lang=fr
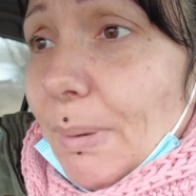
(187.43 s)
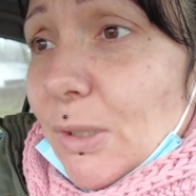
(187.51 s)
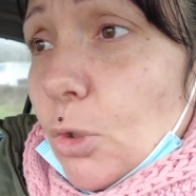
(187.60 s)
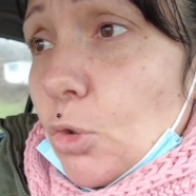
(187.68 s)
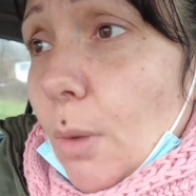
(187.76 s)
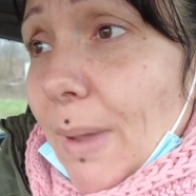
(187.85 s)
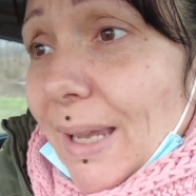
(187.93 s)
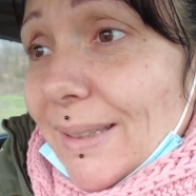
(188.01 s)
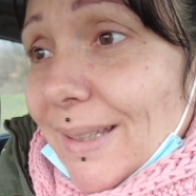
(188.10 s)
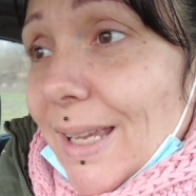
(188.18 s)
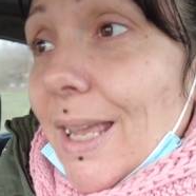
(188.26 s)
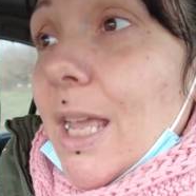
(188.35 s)
parce que je dois
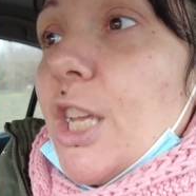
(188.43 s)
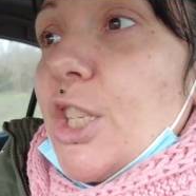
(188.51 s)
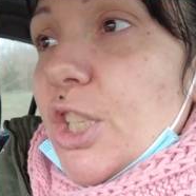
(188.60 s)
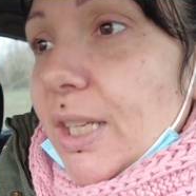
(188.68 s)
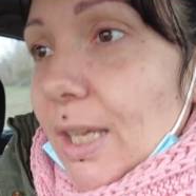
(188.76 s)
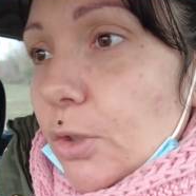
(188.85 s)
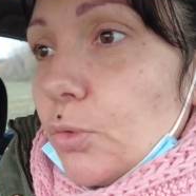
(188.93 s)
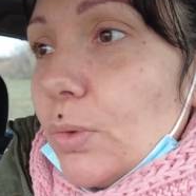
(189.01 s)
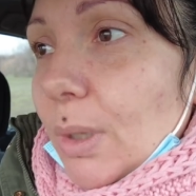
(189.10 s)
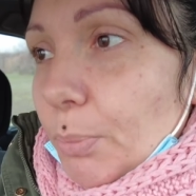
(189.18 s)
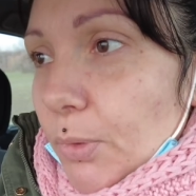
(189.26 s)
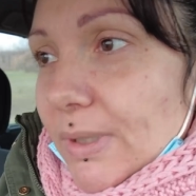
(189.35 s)
m'arrêter chez Cassou
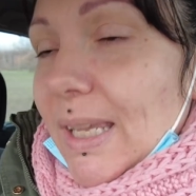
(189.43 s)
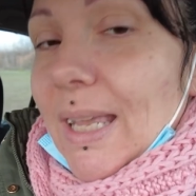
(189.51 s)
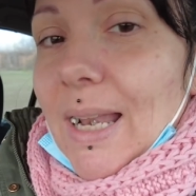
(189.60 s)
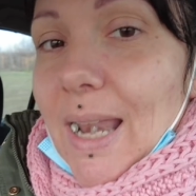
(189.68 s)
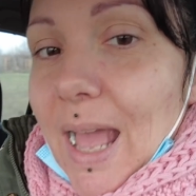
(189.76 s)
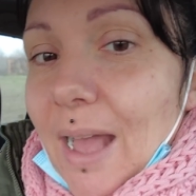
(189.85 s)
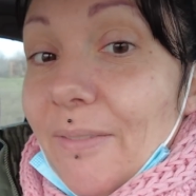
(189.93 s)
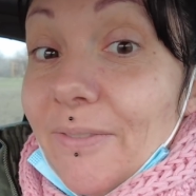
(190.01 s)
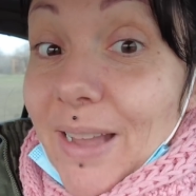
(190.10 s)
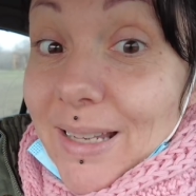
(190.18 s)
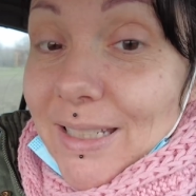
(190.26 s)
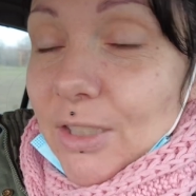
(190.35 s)
déposer la
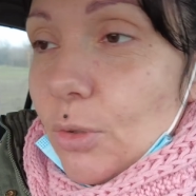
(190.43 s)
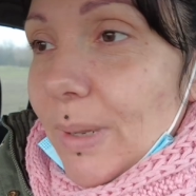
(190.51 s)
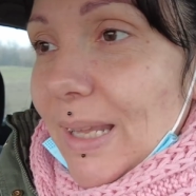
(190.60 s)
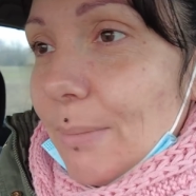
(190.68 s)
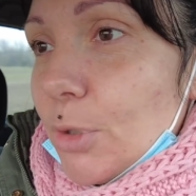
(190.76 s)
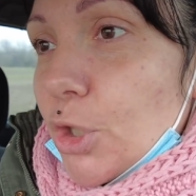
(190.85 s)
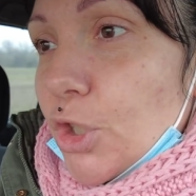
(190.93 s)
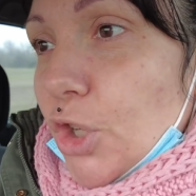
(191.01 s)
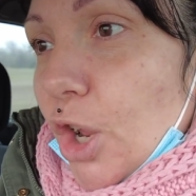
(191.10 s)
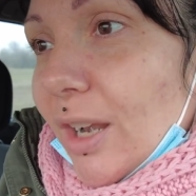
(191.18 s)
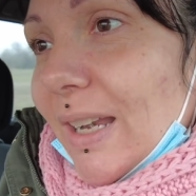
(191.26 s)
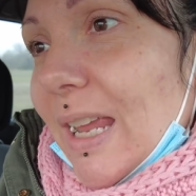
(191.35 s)
valise de Madame
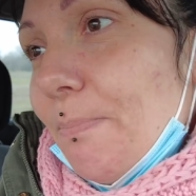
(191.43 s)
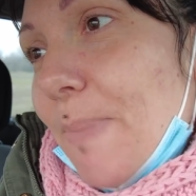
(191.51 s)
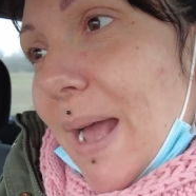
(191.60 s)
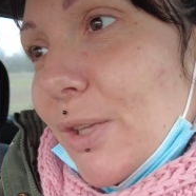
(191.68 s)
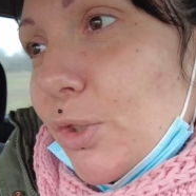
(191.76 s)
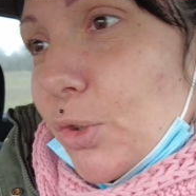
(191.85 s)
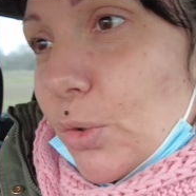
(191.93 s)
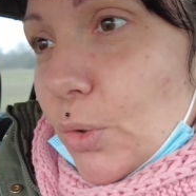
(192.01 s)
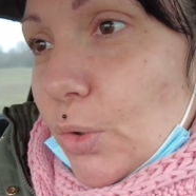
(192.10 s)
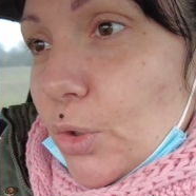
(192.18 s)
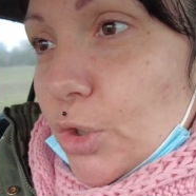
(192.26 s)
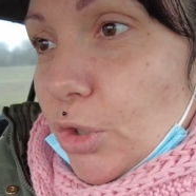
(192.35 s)
Shirley parce
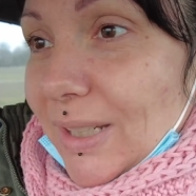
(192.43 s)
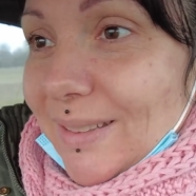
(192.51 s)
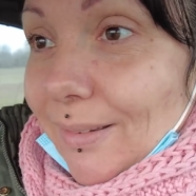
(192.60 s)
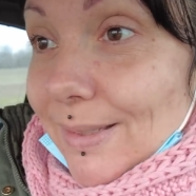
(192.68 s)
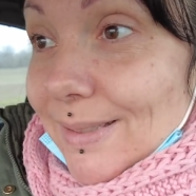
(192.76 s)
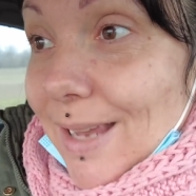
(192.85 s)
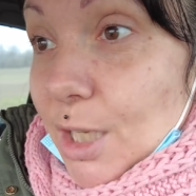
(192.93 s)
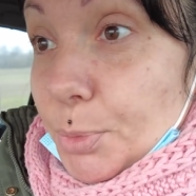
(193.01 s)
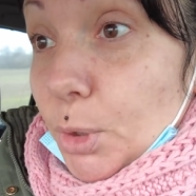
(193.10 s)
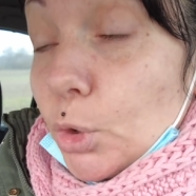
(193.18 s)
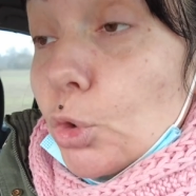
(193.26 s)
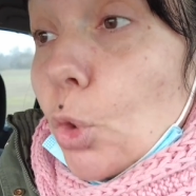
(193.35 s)
que Shirley est en stage
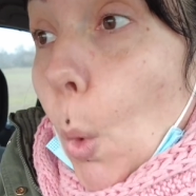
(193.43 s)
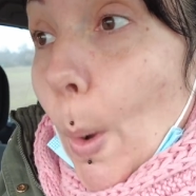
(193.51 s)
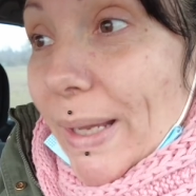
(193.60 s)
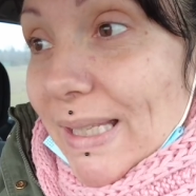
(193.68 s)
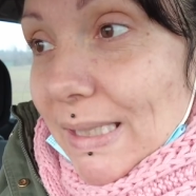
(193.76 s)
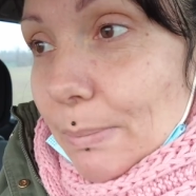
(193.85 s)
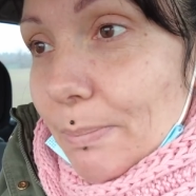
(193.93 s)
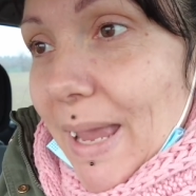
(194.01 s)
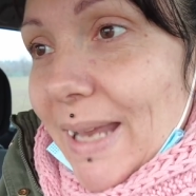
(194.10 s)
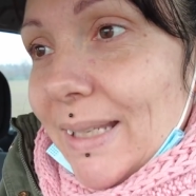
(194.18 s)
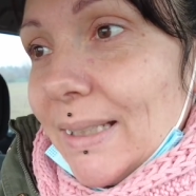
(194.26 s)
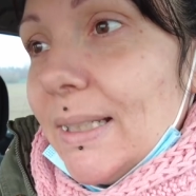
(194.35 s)
pendant trois
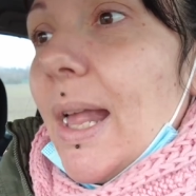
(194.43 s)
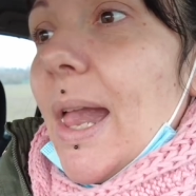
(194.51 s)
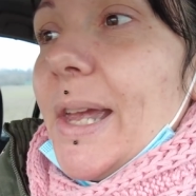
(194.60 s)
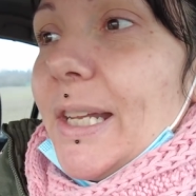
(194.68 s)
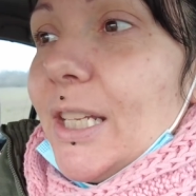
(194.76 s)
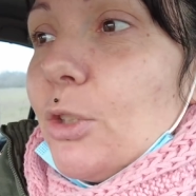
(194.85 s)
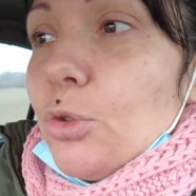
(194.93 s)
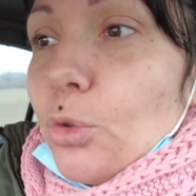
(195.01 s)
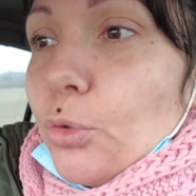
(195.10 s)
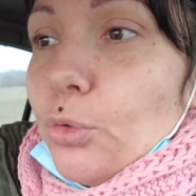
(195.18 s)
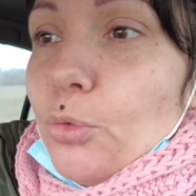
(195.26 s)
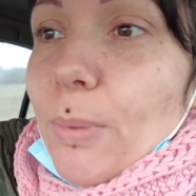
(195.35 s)
semaines et du
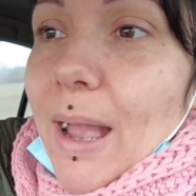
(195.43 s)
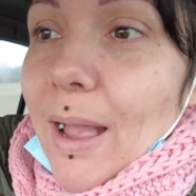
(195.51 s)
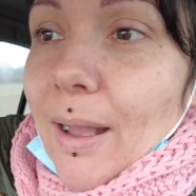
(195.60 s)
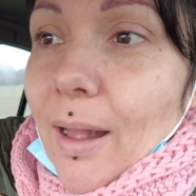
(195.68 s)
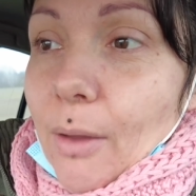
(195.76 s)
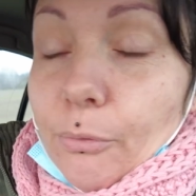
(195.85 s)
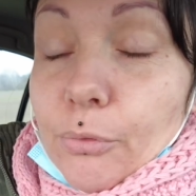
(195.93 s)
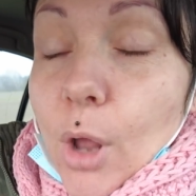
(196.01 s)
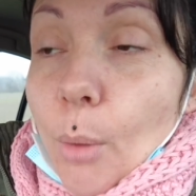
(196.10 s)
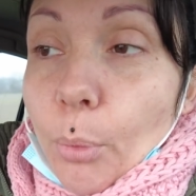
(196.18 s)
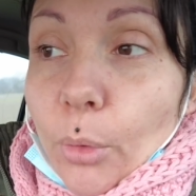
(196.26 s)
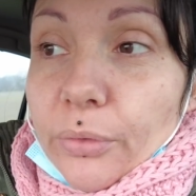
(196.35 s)
coup ben, elle voulait
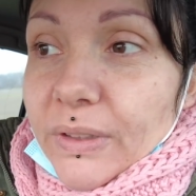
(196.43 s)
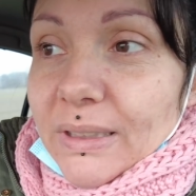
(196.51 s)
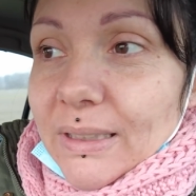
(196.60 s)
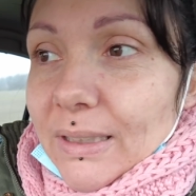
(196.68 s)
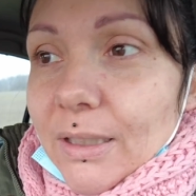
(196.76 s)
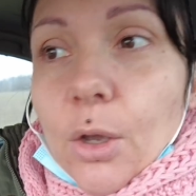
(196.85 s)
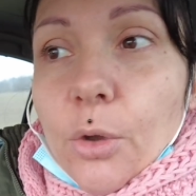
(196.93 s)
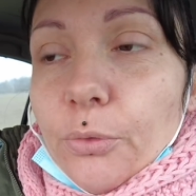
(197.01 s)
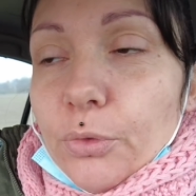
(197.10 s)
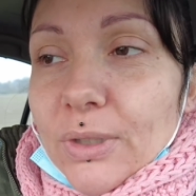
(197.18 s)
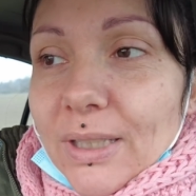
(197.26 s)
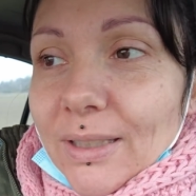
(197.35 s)
en profiter euh,
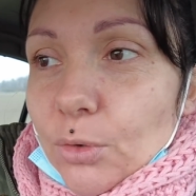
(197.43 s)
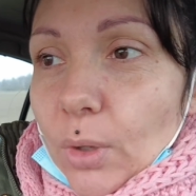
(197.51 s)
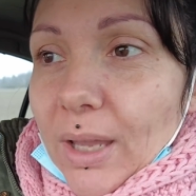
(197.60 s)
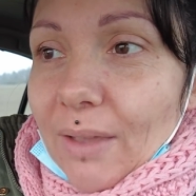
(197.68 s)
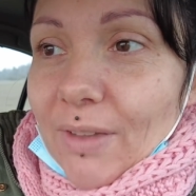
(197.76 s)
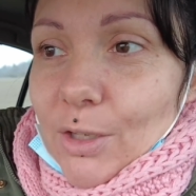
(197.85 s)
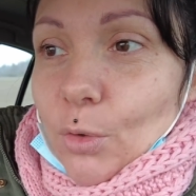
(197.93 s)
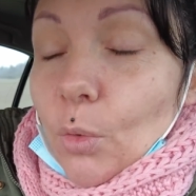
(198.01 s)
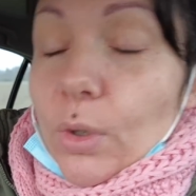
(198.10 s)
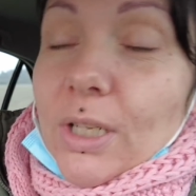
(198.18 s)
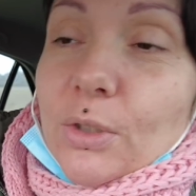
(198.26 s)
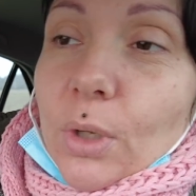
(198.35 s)
vu que c'était sur
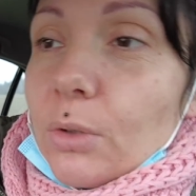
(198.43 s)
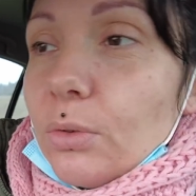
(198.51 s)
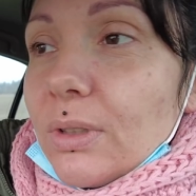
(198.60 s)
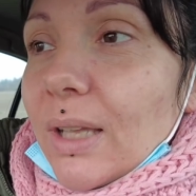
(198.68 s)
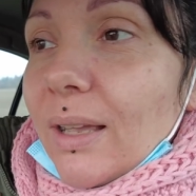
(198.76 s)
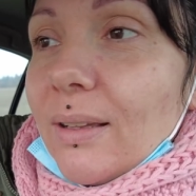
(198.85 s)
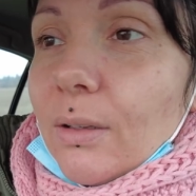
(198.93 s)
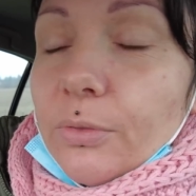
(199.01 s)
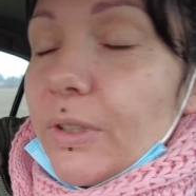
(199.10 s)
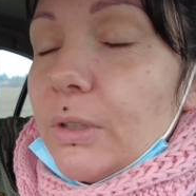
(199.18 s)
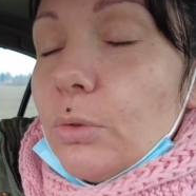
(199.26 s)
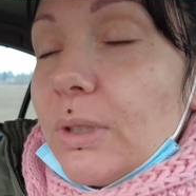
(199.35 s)
Cavaillon, que les horaires de train,
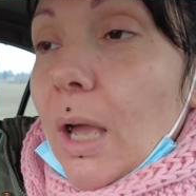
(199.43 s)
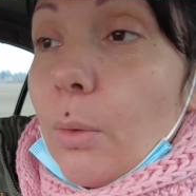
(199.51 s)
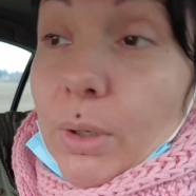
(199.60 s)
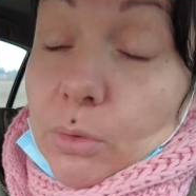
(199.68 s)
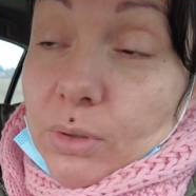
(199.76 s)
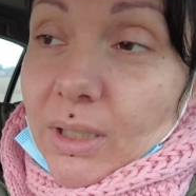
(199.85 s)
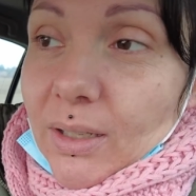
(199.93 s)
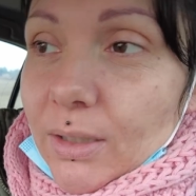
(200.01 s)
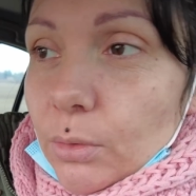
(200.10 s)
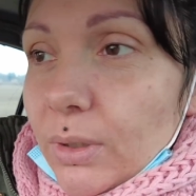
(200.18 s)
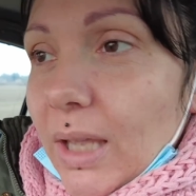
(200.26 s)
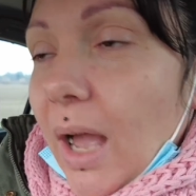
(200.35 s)
enfin de car, ouais de train
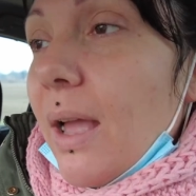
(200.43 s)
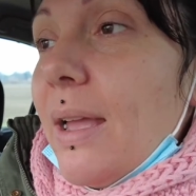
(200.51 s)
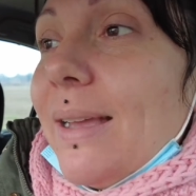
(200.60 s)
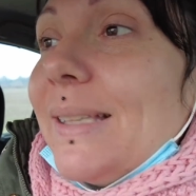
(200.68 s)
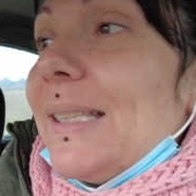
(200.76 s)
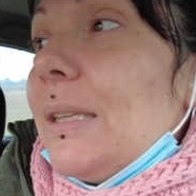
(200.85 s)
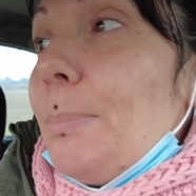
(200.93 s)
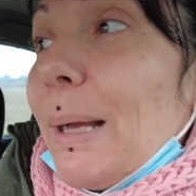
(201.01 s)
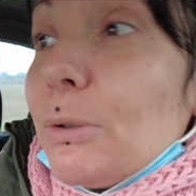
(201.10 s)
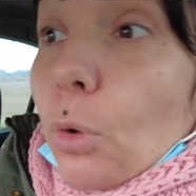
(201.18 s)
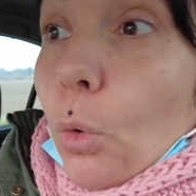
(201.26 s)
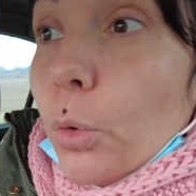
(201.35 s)
et de car, c'était pas
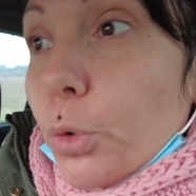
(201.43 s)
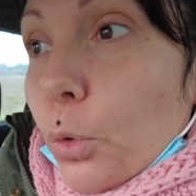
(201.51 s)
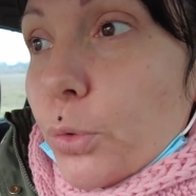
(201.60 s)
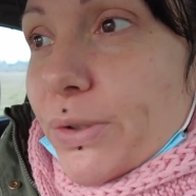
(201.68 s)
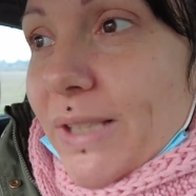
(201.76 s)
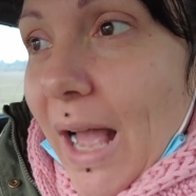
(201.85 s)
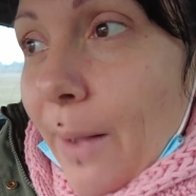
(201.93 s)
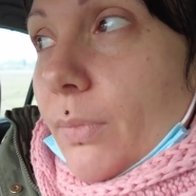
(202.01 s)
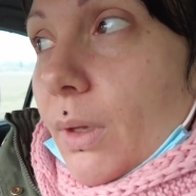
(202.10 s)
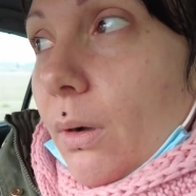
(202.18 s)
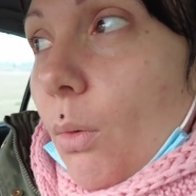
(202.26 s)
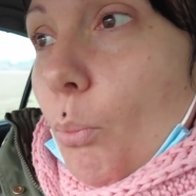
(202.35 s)
ça
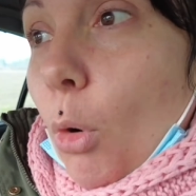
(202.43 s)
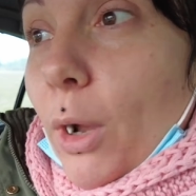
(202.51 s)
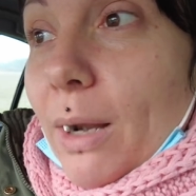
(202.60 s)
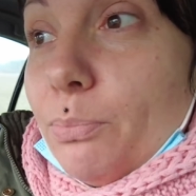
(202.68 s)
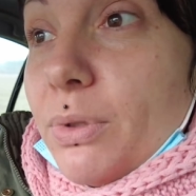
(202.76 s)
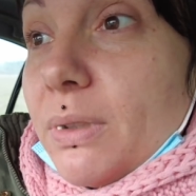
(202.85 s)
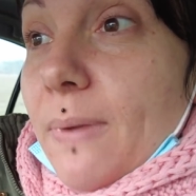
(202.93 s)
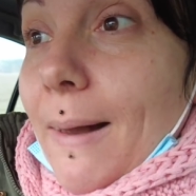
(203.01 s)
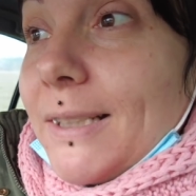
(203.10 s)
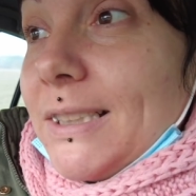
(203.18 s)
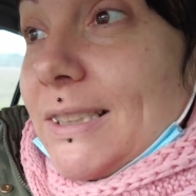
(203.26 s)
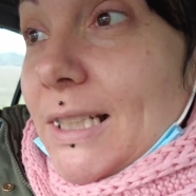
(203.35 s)
pour qu'elle puisse
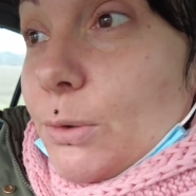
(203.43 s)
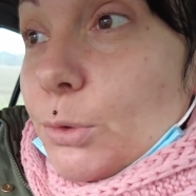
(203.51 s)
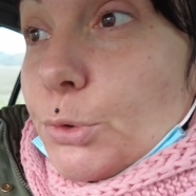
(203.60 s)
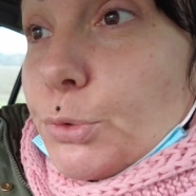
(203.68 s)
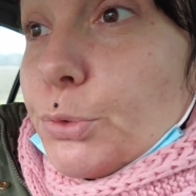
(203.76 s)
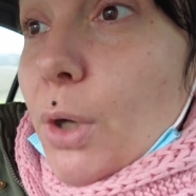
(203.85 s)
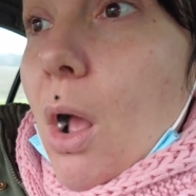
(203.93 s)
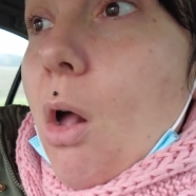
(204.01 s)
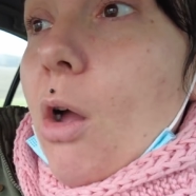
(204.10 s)
faire ses allers-retours.